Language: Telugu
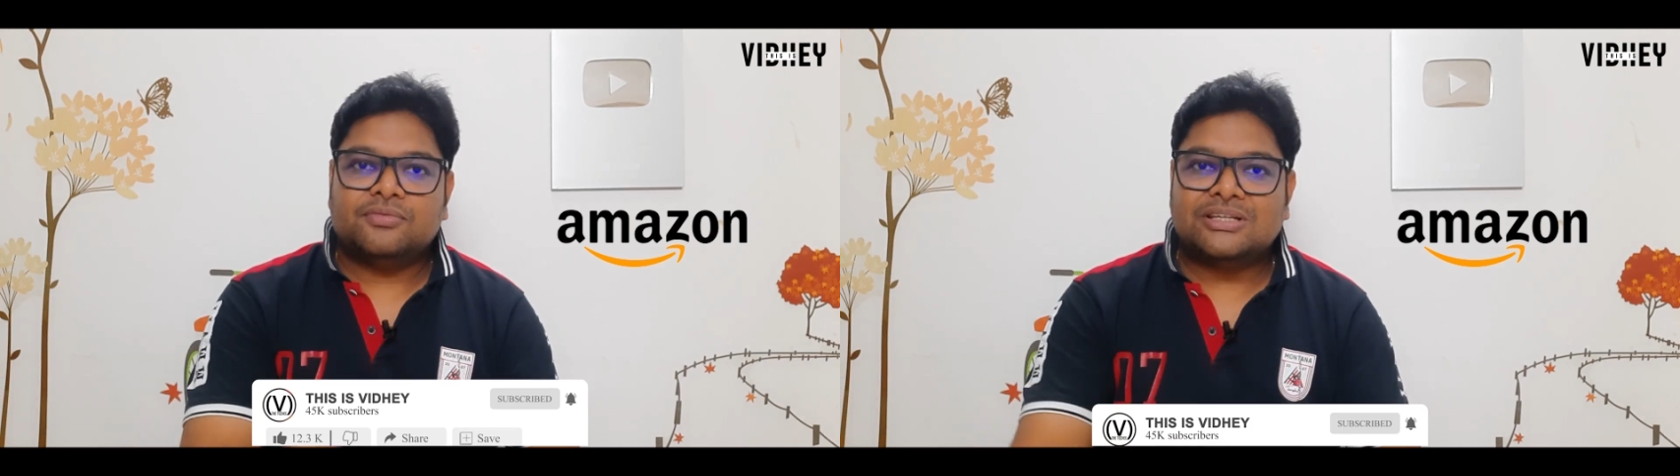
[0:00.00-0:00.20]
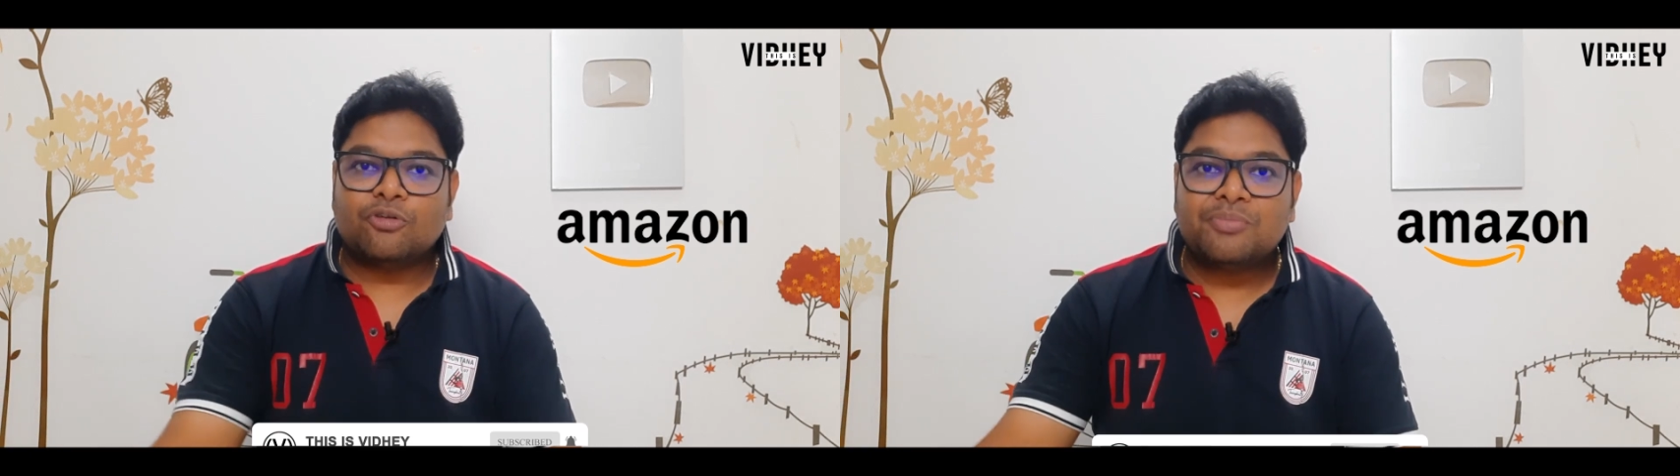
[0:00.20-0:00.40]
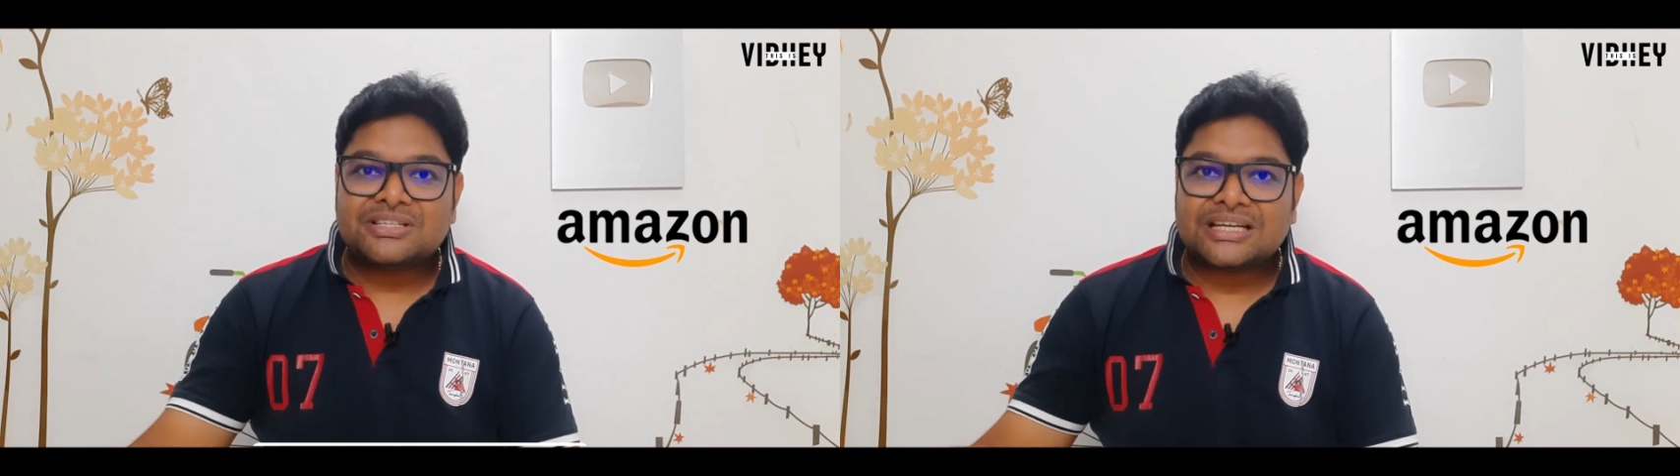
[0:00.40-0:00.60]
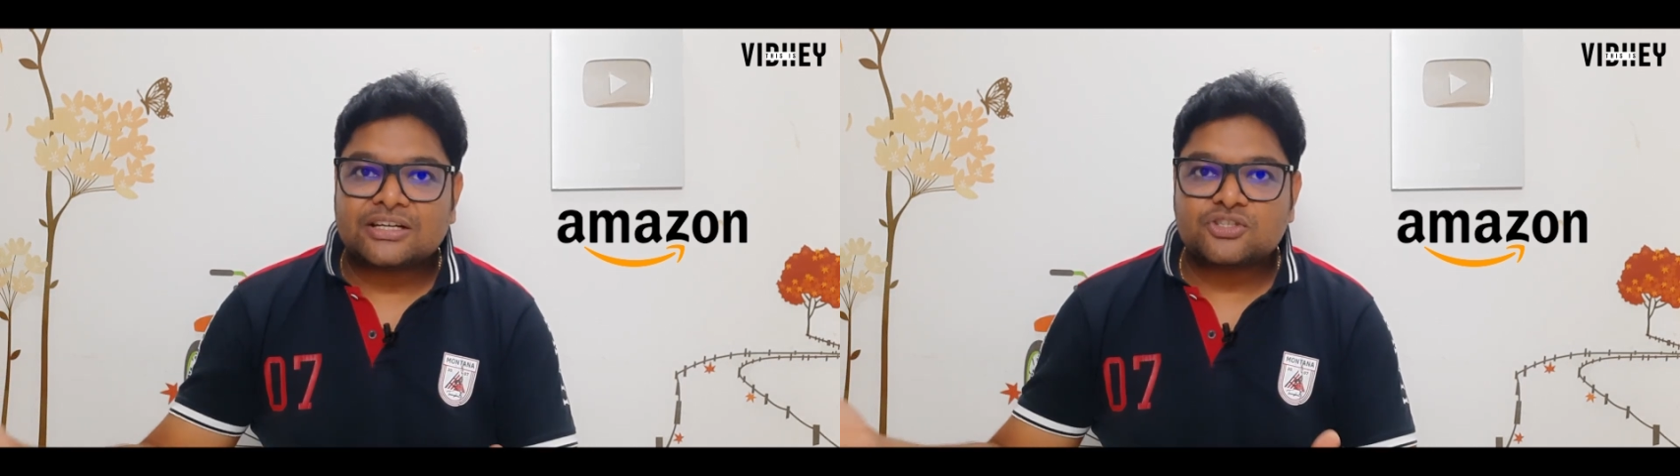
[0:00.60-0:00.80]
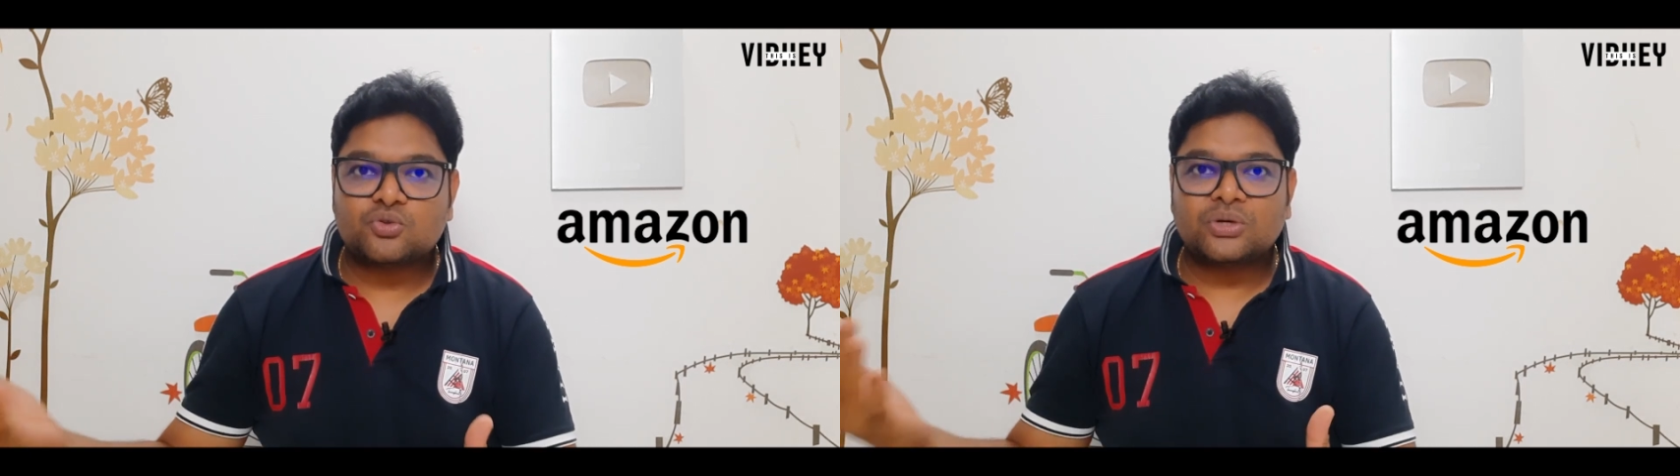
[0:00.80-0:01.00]
డెవలప్మెంట్
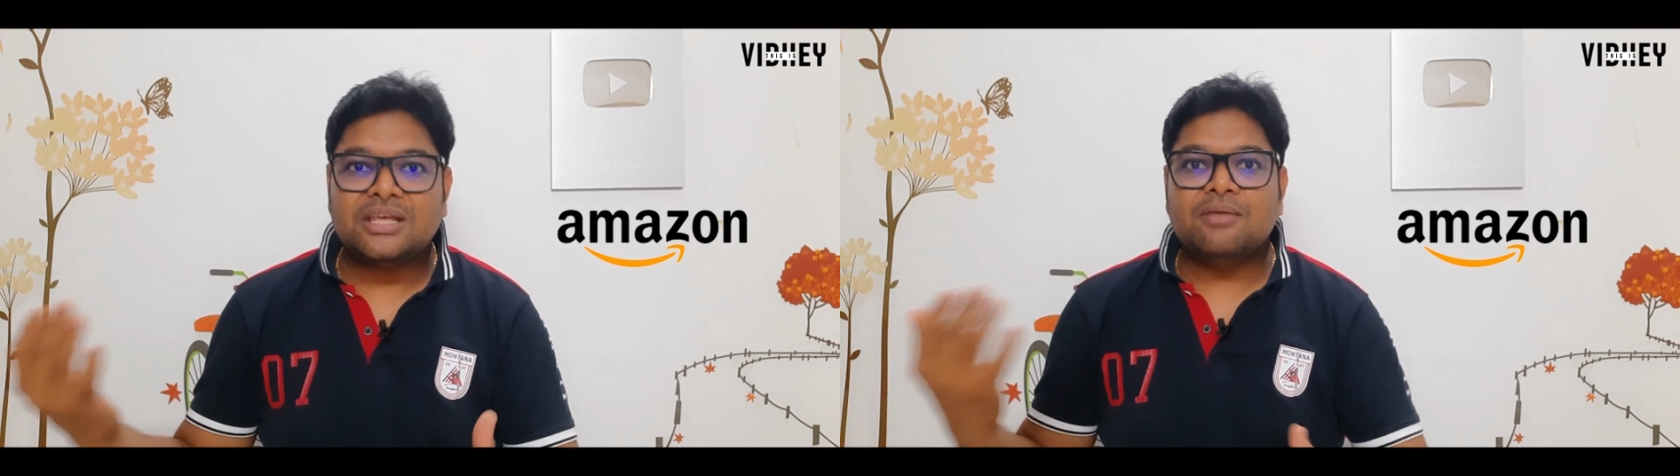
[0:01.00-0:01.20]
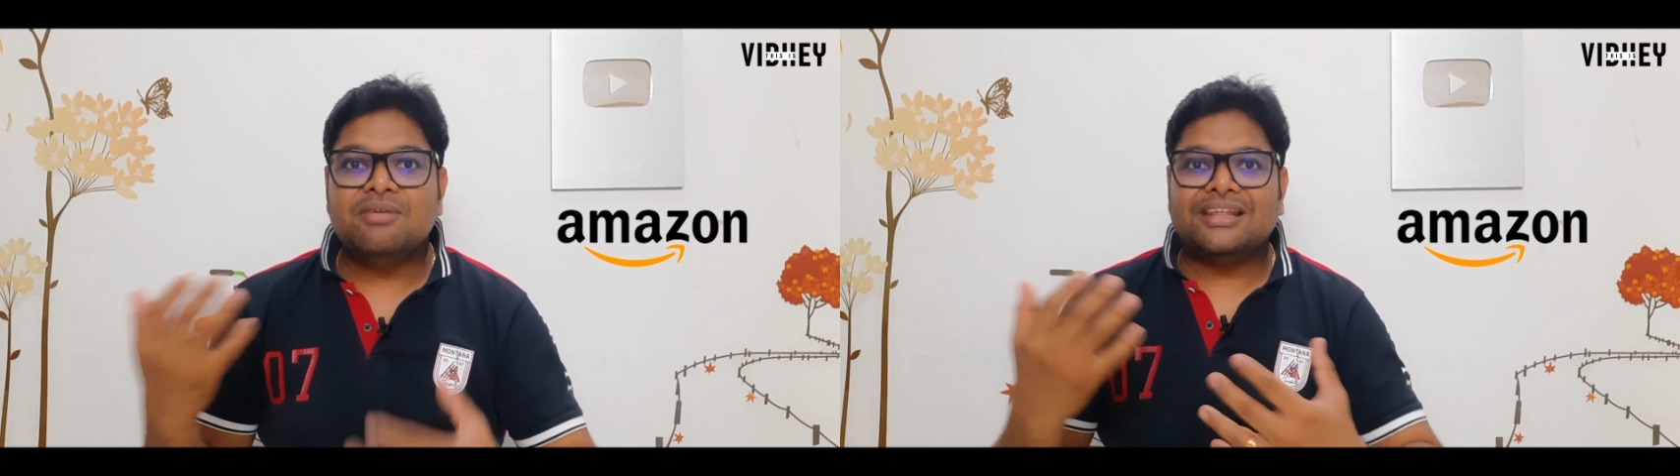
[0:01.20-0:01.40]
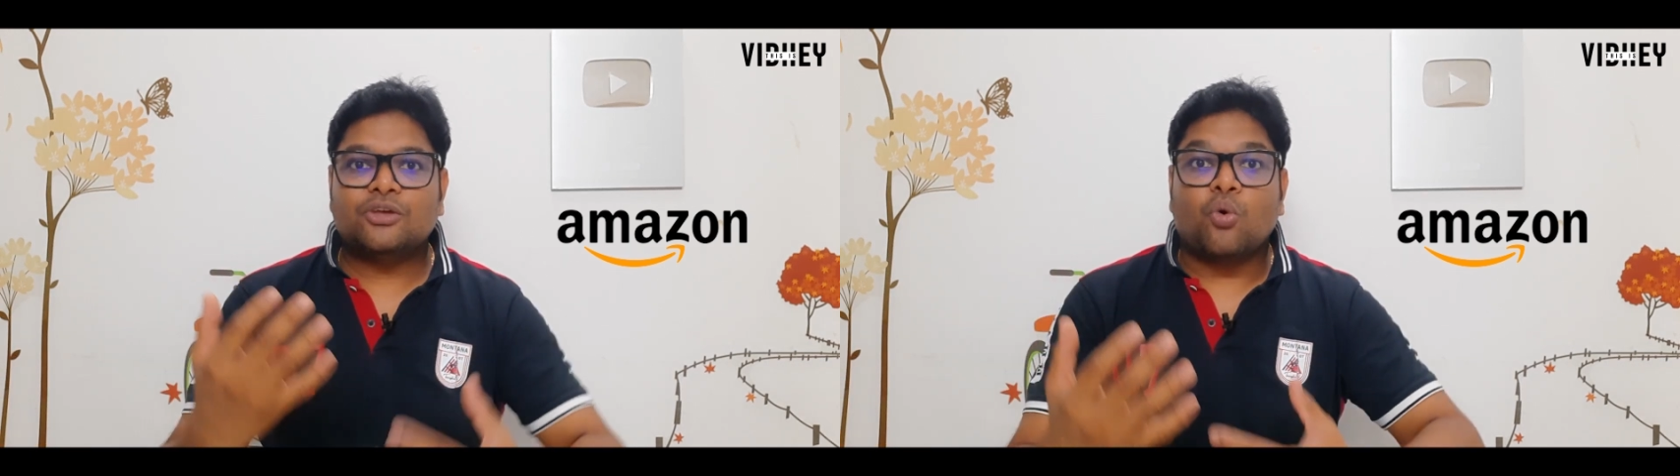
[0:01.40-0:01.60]
సెంటర్స్ తోటి మీరైతే